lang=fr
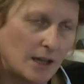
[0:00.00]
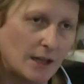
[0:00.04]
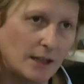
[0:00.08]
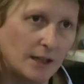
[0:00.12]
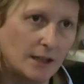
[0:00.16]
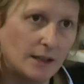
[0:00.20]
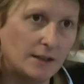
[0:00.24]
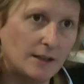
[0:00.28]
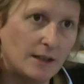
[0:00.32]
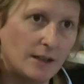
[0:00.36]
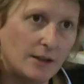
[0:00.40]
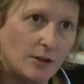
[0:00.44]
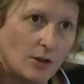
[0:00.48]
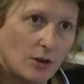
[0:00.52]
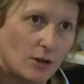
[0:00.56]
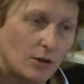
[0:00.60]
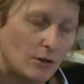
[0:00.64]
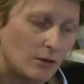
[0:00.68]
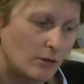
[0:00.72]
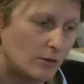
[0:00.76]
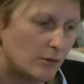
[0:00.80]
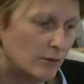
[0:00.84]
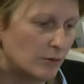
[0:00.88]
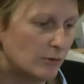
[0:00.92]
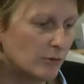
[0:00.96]
Et
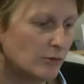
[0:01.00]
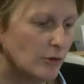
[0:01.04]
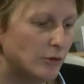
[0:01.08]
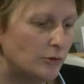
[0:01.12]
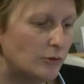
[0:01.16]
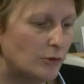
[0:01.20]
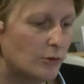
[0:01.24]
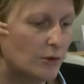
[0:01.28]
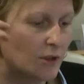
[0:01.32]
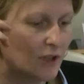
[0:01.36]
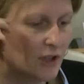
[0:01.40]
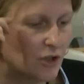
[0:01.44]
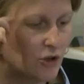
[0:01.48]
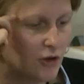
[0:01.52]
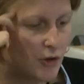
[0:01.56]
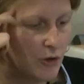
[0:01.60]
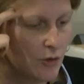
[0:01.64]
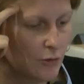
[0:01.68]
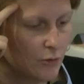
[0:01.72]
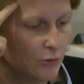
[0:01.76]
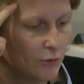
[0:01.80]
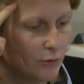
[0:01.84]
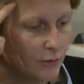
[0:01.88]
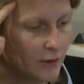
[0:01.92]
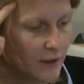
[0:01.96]
d'ailleurs, notre
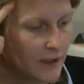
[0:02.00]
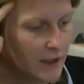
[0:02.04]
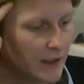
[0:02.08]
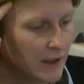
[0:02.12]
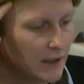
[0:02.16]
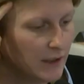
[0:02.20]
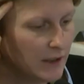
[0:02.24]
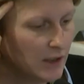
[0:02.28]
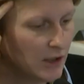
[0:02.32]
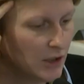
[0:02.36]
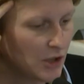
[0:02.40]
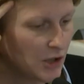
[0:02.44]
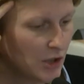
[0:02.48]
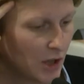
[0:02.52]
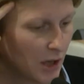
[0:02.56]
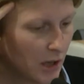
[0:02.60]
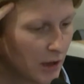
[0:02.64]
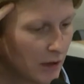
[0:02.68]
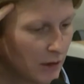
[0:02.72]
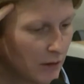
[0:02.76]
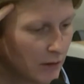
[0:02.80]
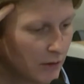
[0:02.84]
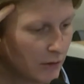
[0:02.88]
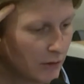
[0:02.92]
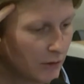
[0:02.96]
région est
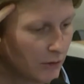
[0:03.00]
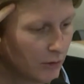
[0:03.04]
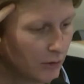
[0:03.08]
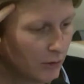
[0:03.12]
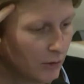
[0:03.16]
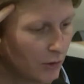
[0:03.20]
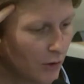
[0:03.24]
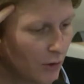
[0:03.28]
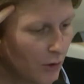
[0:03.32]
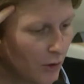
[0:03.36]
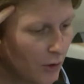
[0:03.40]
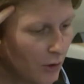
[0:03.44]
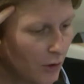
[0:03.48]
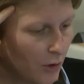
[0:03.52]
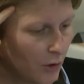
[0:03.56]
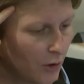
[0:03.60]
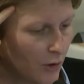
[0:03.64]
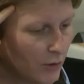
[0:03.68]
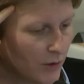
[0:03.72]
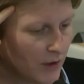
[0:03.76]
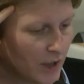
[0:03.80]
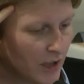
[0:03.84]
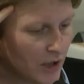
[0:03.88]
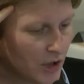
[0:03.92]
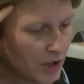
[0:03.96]
déjà
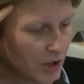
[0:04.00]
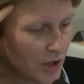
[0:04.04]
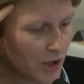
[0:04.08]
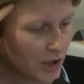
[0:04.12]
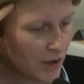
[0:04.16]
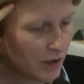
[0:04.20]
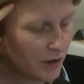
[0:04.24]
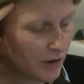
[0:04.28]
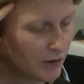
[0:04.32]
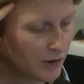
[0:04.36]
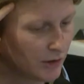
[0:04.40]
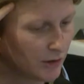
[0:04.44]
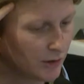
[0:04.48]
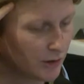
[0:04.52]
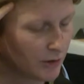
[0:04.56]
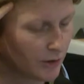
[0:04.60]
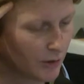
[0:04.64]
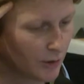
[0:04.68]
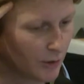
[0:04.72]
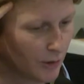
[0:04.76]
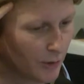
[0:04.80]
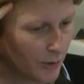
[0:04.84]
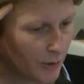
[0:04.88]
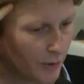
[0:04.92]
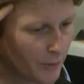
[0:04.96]
engagée
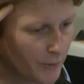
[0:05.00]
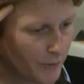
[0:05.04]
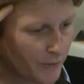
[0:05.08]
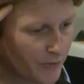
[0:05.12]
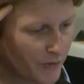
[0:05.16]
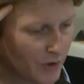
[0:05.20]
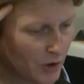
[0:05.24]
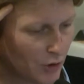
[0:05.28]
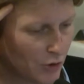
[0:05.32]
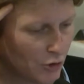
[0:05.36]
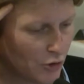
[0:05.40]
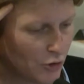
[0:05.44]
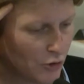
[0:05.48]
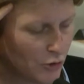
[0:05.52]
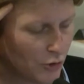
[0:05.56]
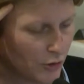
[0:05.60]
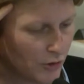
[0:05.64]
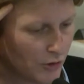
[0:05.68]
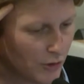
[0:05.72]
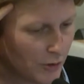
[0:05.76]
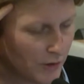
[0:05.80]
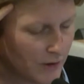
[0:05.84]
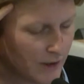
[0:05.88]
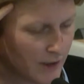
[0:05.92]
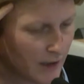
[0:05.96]
sur
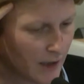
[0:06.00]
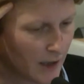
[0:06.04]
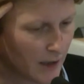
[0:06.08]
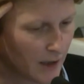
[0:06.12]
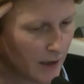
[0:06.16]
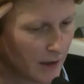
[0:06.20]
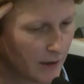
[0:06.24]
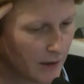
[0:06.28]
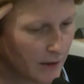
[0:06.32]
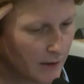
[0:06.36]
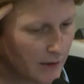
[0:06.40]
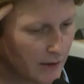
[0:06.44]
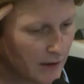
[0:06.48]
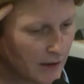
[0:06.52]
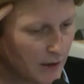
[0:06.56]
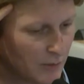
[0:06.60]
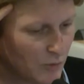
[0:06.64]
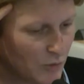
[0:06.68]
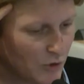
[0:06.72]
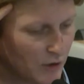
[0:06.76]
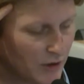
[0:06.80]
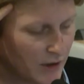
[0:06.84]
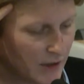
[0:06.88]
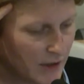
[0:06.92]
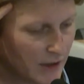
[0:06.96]
ce terrain des
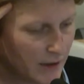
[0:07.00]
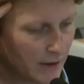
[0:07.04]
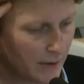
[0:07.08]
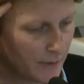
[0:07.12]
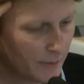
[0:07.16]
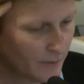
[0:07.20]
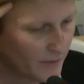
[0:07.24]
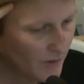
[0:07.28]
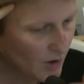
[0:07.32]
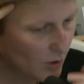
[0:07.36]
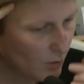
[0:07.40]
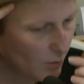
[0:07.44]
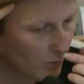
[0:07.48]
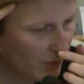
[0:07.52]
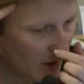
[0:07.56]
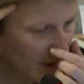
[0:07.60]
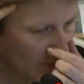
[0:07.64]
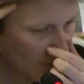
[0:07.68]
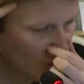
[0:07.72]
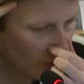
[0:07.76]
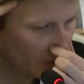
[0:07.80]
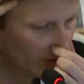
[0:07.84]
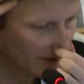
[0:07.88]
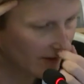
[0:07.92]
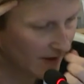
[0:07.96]
monnaies
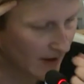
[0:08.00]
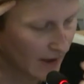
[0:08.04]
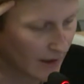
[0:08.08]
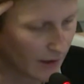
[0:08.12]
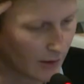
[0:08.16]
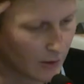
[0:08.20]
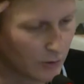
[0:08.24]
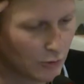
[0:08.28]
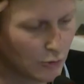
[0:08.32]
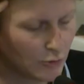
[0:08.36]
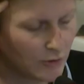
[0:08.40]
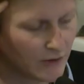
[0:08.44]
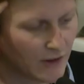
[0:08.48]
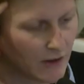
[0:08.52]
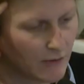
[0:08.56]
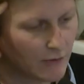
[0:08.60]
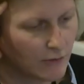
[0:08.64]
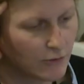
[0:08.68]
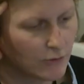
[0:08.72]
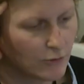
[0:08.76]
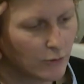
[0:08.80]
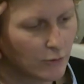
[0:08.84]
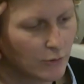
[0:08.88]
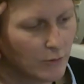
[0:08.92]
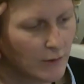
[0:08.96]
complémentaires. Nous
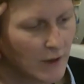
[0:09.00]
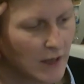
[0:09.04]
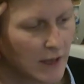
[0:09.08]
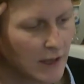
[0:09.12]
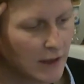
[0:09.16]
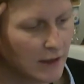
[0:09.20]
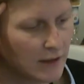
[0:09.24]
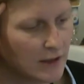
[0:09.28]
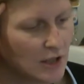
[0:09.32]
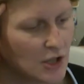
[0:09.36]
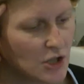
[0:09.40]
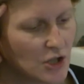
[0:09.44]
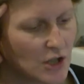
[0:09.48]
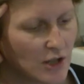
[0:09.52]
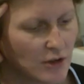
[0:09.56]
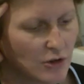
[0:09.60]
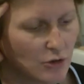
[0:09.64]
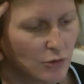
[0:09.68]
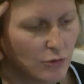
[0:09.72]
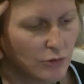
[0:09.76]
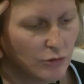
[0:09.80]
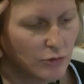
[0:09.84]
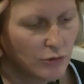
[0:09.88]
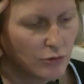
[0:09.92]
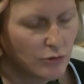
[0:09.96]
avons déjà
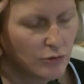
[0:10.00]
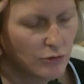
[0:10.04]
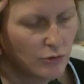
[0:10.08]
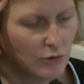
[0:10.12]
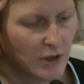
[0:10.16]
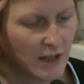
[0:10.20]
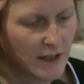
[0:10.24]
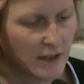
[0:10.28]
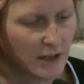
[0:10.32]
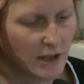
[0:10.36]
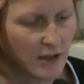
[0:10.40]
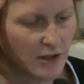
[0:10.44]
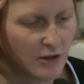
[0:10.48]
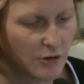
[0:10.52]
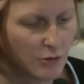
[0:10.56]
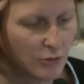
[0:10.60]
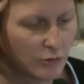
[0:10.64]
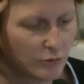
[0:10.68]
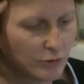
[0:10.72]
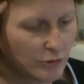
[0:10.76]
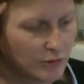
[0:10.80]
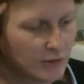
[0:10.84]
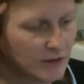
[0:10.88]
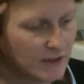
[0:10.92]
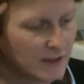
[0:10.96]
soutenu la
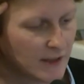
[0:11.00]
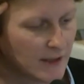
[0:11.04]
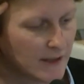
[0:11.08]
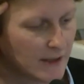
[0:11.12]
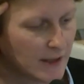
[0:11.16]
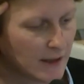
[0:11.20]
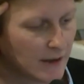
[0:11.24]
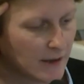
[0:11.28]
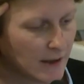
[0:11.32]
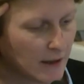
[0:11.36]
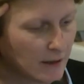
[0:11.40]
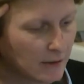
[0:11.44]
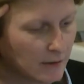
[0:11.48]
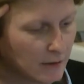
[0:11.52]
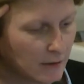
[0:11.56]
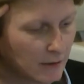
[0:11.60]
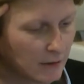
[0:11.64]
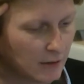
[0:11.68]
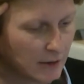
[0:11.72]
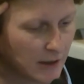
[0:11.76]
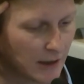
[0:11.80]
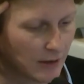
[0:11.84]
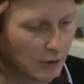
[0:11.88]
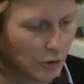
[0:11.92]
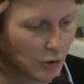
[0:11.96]
création d'une dizaine
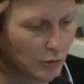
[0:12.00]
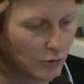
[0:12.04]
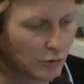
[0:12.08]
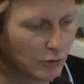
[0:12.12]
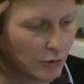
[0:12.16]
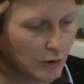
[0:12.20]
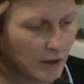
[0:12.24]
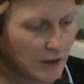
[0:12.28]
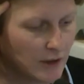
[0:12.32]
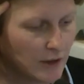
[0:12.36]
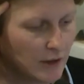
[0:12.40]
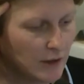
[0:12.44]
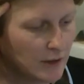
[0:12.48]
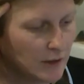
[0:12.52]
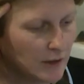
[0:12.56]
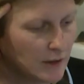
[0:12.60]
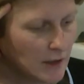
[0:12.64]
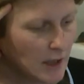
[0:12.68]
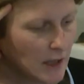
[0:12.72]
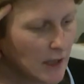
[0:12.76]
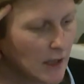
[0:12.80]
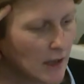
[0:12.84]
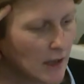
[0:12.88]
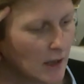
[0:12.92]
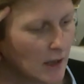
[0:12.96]
d'accorderies,
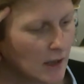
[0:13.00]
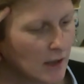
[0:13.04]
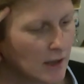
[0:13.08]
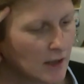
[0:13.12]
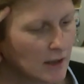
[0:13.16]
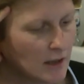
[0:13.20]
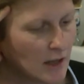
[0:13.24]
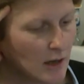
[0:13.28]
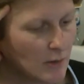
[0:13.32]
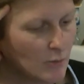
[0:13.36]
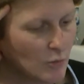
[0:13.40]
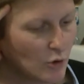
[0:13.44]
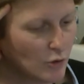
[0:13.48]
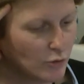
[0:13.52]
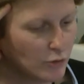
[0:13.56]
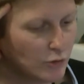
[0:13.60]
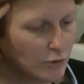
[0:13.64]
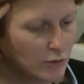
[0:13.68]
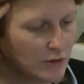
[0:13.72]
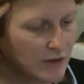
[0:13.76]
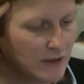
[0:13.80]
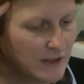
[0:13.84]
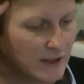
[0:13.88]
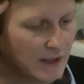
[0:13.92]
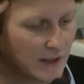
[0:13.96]
également
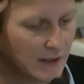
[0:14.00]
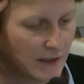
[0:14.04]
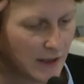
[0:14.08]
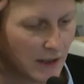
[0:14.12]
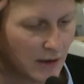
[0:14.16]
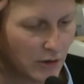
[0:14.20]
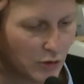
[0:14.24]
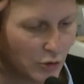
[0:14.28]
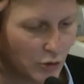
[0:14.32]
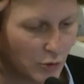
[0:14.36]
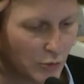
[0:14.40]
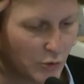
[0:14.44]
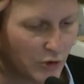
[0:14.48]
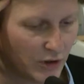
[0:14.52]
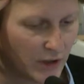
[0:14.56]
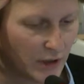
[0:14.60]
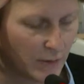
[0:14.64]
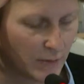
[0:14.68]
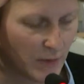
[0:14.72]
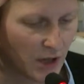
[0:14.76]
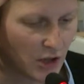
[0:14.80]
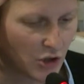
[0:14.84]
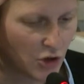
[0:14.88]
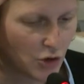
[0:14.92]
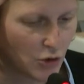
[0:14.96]
d'une dizaine de monnaies
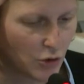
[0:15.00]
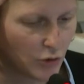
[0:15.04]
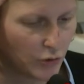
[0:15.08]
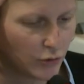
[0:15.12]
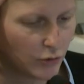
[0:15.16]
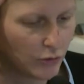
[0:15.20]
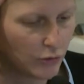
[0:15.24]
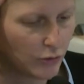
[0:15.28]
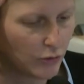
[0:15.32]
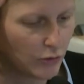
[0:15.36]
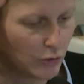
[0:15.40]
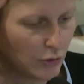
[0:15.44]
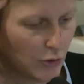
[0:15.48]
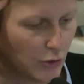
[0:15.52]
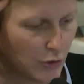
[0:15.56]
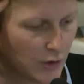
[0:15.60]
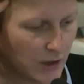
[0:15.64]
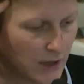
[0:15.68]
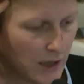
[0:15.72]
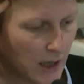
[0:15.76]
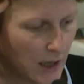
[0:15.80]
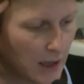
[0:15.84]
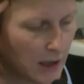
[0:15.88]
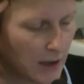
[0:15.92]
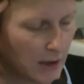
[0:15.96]
marchandes
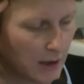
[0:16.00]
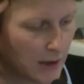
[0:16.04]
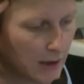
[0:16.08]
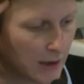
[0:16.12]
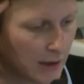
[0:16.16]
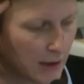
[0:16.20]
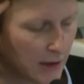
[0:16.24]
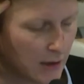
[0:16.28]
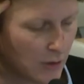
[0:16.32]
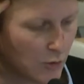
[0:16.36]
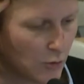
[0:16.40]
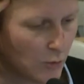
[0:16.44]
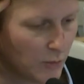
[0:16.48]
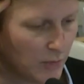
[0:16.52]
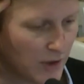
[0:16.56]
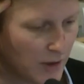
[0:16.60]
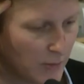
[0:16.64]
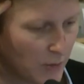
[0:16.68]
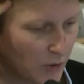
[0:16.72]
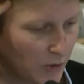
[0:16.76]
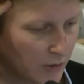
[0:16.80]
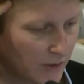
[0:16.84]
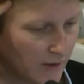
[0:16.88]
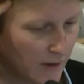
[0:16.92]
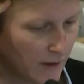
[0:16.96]
locale et
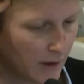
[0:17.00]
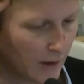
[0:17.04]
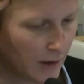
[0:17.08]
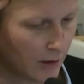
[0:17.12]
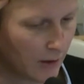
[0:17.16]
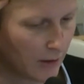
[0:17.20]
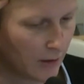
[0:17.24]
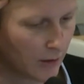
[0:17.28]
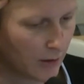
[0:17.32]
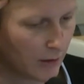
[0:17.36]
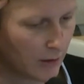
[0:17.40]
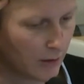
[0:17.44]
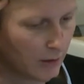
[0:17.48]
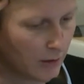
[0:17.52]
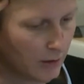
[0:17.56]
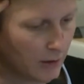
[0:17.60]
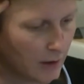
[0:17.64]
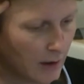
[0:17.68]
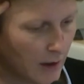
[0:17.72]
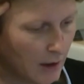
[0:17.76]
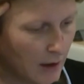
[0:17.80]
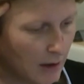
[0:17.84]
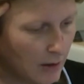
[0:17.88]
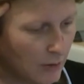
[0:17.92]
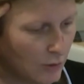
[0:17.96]
complémentaire euh,
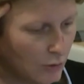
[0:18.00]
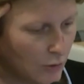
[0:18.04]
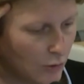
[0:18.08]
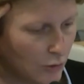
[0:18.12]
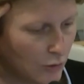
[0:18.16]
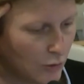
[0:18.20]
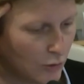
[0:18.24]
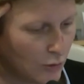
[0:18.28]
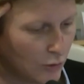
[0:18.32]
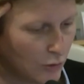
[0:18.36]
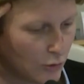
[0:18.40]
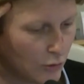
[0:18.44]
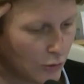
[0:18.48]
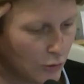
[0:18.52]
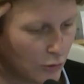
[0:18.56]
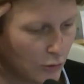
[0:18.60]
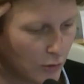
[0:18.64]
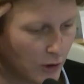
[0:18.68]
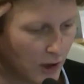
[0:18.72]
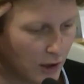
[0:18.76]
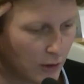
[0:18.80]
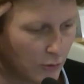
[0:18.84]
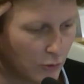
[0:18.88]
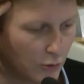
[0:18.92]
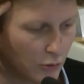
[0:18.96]
à, euh,
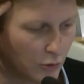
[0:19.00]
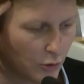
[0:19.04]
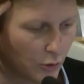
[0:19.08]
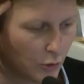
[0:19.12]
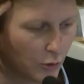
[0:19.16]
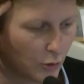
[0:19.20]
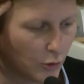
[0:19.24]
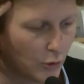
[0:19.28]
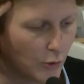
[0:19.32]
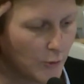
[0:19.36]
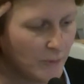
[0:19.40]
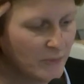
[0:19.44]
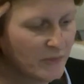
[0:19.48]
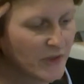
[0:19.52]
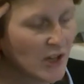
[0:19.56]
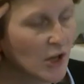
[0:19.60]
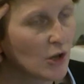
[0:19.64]
à l'euro.